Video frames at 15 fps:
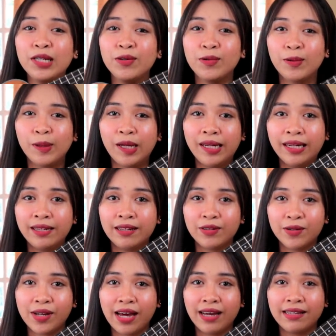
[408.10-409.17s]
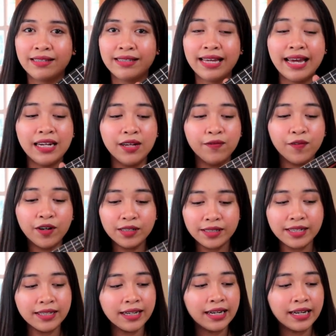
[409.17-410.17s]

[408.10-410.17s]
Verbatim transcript: ukulele na to guys. And the first thing that